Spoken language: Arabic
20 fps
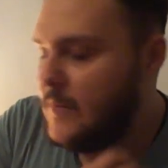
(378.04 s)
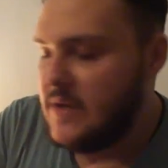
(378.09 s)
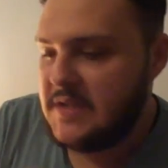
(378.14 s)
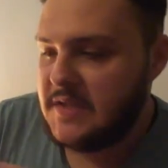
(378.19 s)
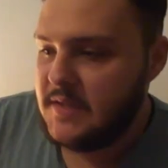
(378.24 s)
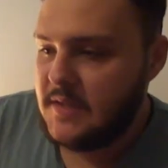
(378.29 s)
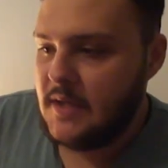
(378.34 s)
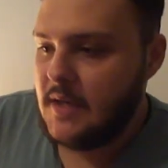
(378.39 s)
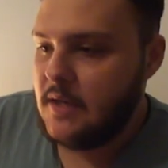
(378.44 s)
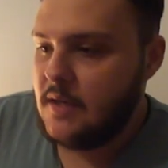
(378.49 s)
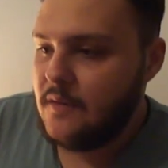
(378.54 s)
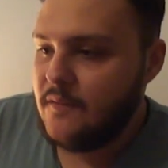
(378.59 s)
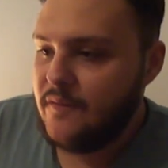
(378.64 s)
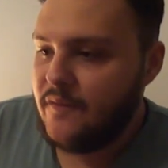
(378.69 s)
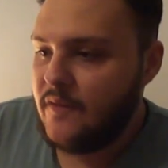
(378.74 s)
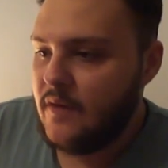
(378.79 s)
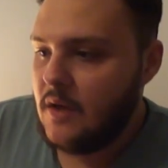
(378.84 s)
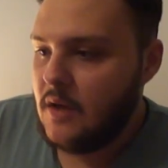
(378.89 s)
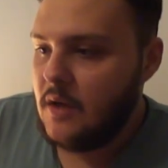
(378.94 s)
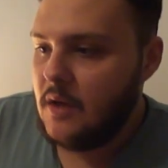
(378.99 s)
بس يعني
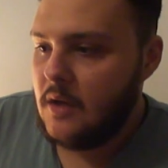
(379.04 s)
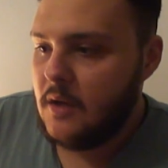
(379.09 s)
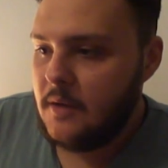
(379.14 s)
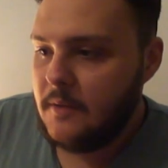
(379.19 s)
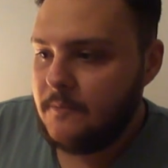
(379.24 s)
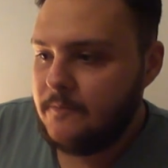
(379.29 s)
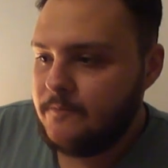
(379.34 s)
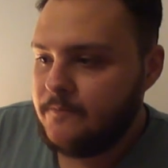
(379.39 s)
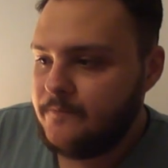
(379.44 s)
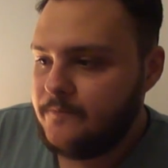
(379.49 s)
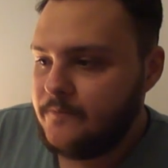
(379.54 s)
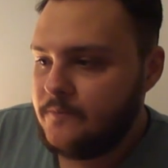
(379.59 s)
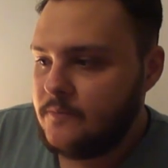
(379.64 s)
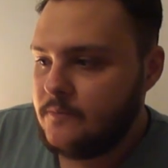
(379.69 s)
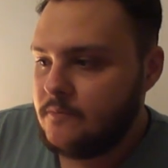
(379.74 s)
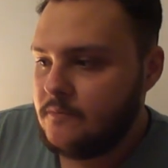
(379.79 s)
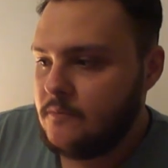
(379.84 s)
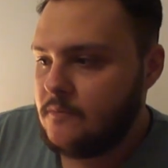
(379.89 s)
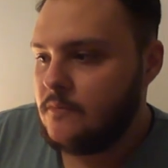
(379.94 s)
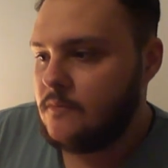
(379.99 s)
ف
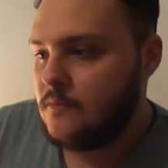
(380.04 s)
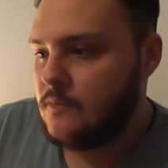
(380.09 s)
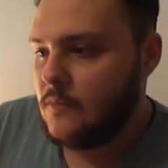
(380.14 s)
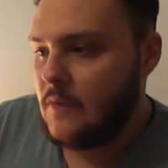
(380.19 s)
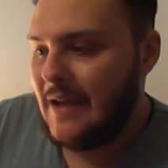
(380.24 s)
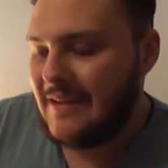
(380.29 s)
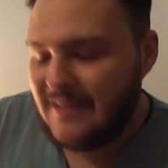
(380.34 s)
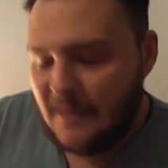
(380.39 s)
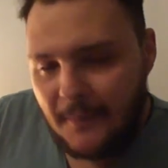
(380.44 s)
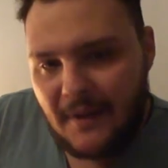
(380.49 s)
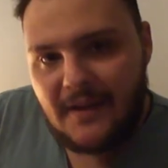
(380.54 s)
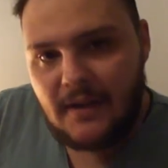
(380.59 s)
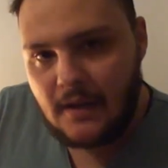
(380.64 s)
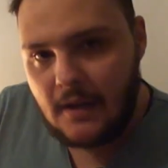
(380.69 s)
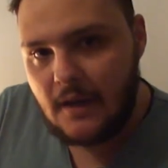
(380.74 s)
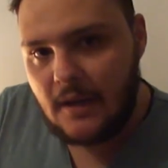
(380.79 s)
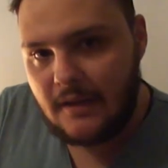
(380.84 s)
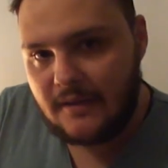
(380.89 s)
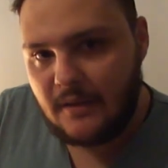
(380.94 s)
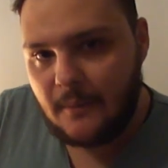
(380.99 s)

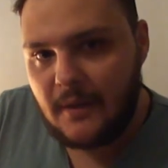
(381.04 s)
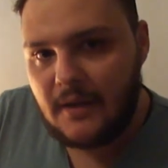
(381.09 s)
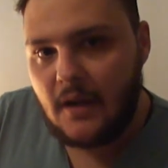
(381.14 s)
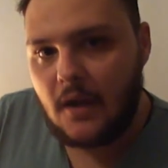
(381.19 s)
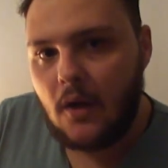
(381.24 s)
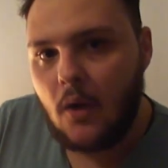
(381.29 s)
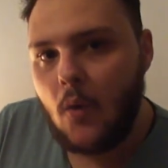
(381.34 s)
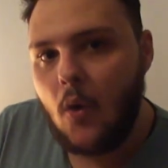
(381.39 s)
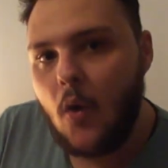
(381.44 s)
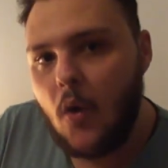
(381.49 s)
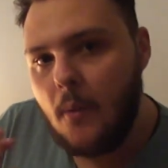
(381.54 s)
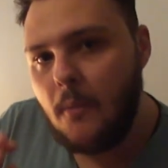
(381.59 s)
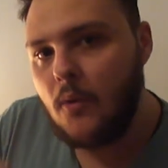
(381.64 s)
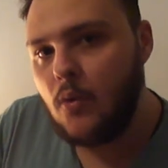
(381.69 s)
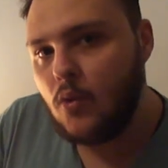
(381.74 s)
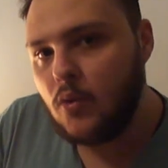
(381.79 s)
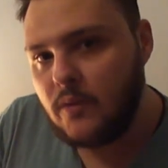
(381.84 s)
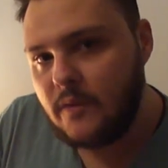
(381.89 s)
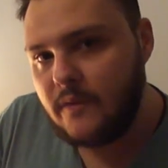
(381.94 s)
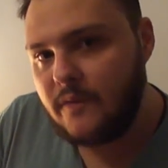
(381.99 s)
اتمنى اتمنى لو هو
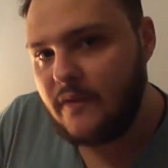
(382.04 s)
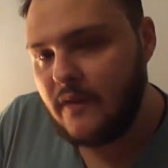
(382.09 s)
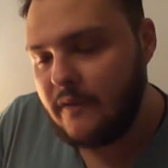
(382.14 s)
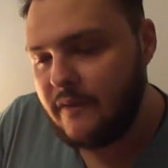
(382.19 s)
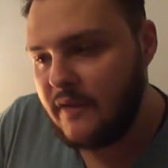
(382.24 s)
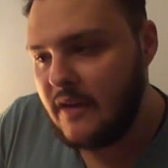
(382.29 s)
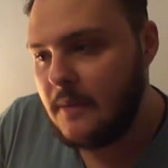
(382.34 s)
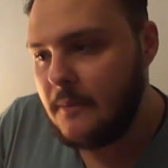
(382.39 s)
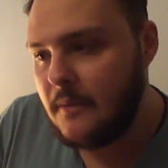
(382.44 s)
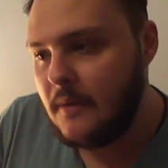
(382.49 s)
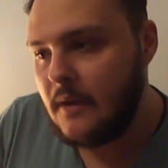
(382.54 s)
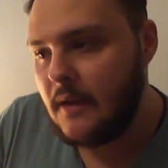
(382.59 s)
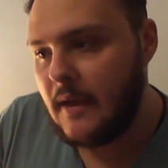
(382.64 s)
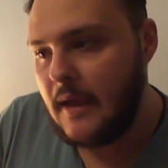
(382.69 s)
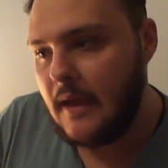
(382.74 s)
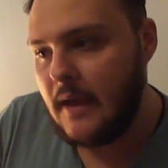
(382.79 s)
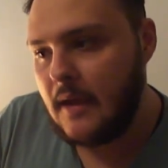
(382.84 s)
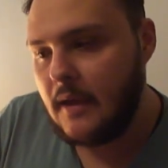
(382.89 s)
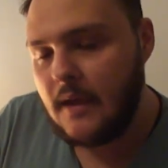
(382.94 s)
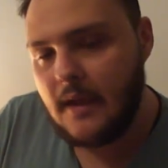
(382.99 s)
موجود في الفيلم
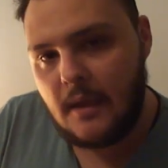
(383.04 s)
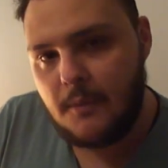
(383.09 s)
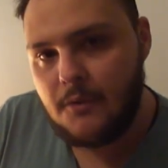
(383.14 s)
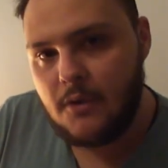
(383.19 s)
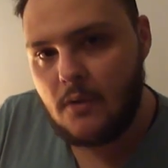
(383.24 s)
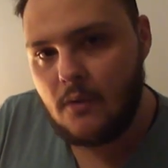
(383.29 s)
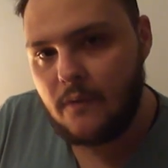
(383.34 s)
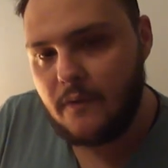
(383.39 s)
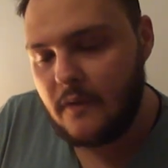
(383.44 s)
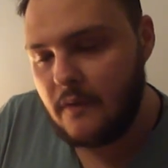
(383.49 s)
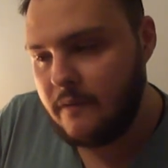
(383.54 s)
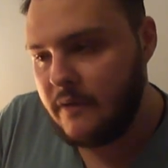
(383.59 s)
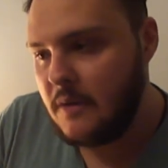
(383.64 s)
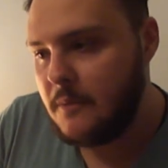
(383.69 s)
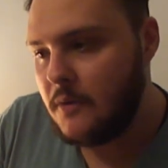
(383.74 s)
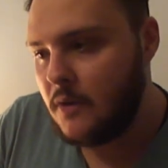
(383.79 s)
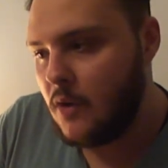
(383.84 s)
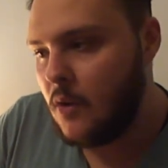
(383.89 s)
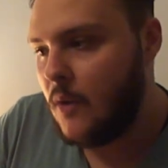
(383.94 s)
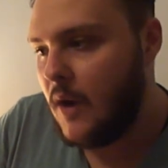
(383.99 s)
ككيميو في
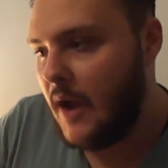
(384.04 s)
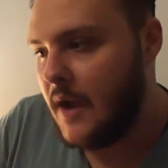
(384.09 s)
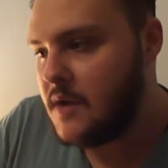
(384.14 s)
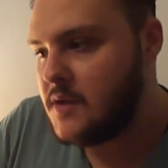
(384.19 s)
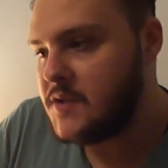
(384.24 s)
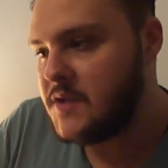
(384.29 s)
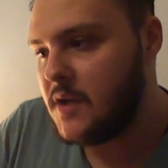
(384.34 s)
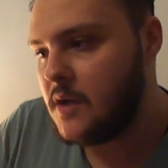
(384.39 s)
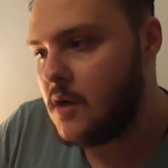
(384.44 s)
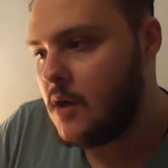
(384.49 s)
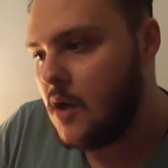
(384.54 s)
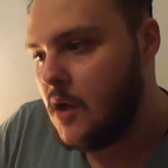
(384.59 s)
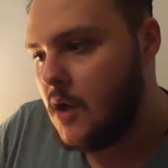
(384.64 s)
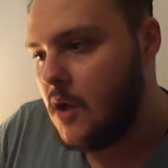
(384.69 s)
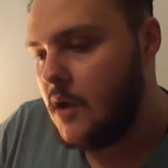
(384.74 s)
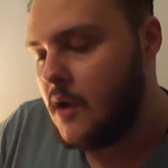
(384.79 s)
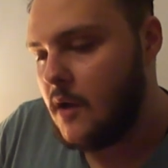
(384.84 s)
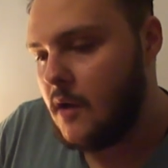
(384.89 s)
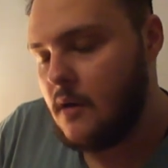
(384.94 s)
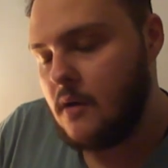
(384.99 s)
الفيلم ان هو هيظهر
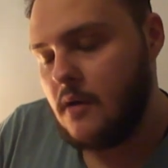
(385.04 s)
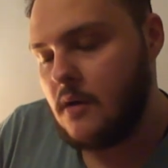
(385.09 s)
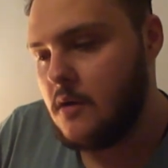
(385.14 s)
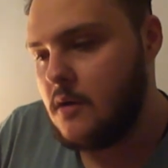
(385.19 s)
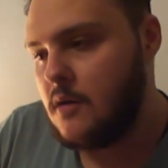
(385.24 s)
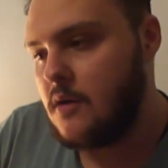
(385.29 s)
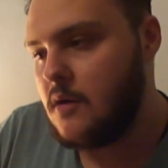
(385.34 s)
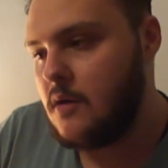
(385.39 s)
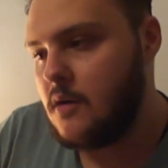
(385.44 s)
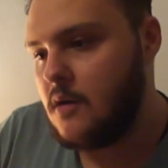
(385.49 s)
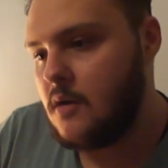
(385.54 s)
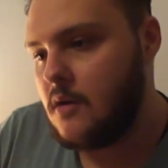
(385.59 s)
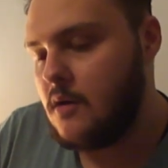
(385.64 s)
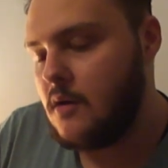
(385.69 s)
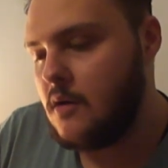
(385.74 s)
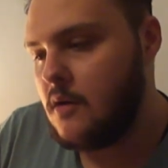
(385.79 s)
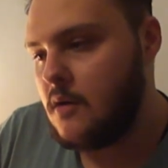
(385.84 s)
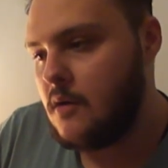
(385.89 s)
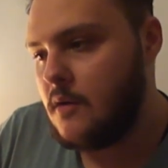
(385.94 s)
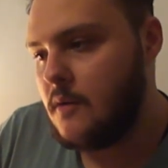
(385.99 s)

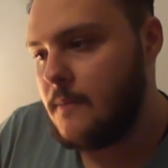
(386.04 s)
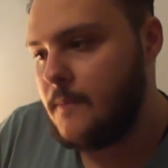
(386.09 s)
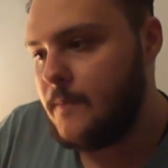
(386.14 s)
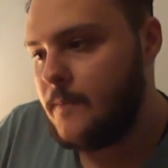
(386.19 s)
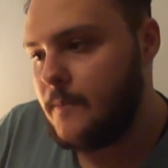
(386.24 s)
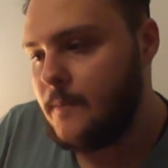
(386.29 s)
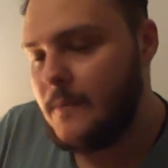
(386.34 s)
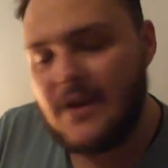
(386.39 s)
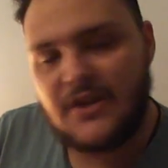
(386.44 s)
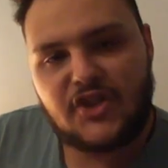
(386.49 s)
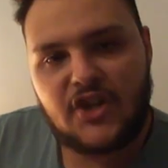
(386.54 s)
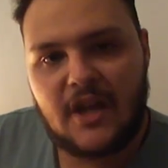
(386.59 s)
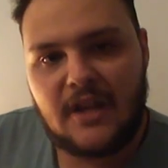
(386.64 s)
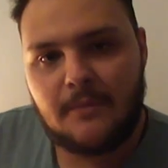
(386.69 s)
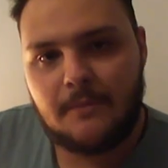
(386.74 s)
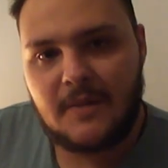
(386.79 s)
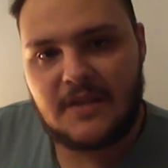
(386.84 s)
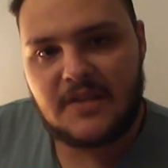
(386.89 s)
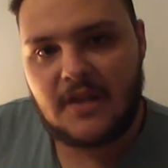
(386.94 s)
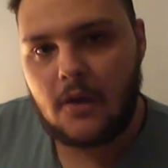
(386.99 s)
آه،
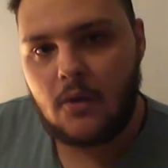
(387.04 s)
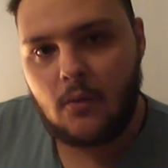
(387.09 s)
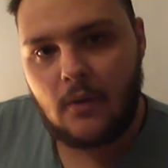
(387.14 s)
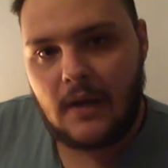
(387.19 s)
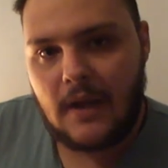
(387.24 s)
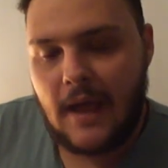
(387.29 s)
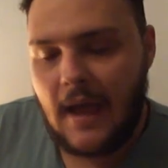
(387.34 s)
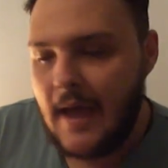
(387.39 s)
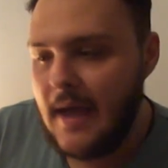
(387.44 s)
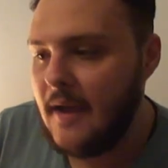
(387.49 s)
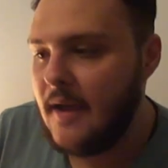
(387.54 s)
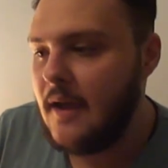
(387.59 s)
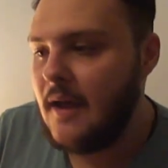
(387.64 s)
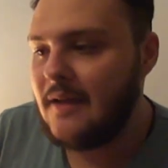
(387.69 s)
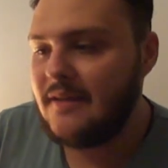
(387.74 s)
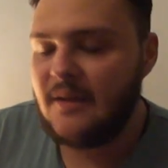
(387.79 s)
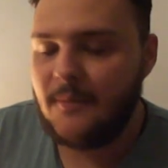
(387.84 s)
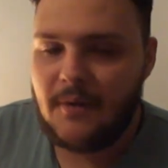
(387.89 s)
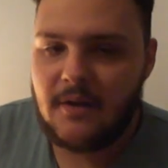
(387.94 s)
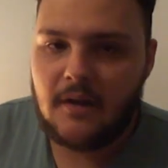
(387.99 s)
مشهد مثلا ولا
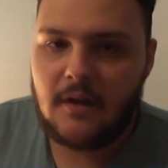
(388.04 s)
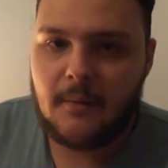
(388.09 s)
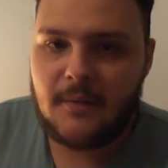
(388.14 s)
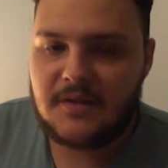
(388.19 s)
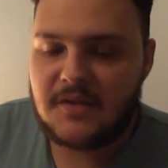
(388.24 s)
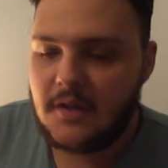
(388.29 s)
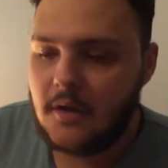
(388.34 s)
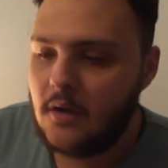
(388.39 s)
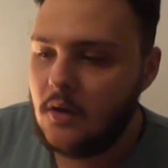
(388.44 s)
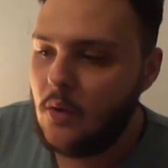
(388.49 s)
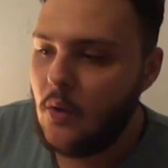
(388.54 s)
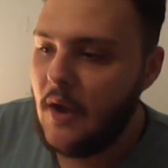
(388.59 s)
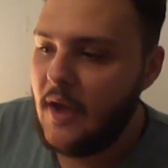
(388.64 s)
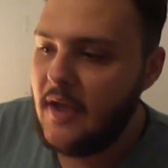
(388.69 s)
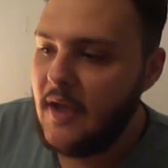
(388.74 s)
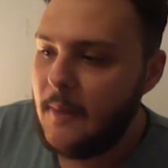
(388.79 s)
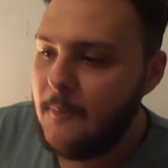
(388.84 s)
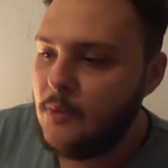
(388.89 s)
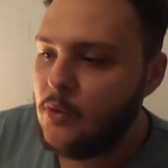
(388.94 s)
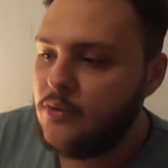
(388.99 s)
حاجه اتمنى مثلا لو
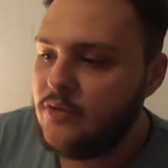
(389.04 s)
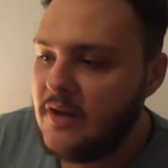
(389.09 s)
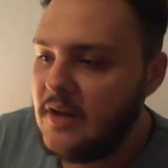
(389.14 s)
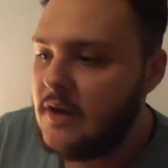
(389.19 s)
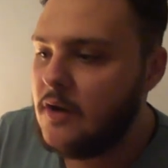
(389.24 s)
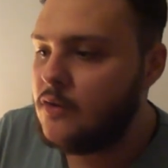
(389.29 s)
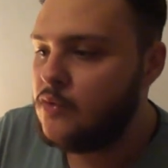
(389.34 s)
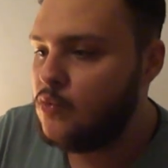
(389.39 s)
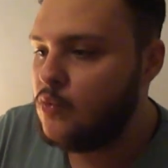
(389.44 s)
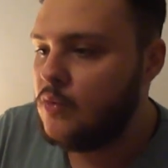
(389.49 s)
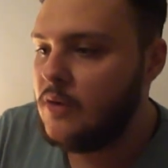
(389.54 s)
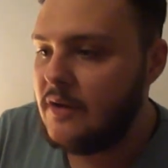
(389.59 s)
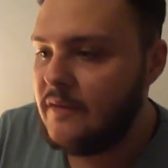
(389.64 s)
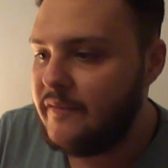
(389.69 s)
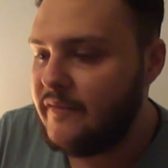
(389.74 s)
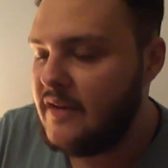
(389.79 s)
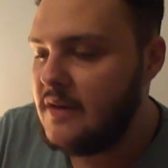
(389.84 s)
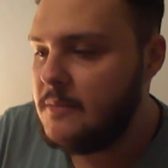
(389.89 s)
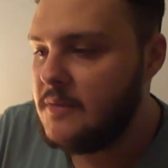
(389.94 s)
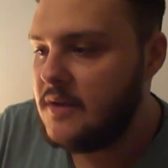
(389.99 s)
هيعملوا تريلر طول
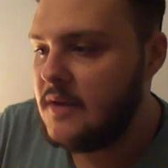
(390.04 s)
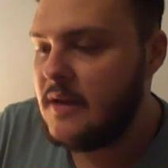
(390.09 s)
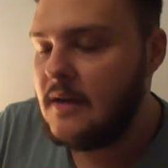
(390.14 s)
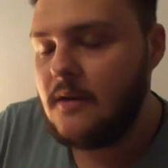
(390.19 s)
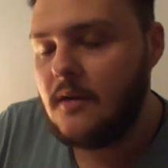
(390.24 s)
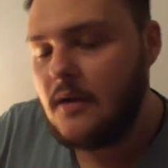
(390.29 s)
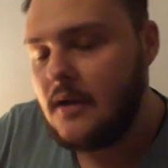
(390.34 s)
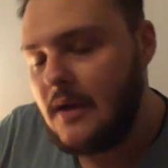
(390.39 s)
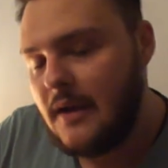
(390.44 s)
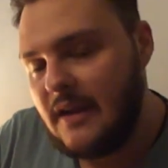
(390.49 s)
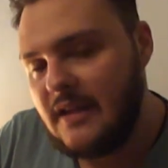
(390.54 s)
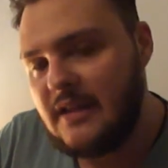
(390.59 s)
للفيلم ده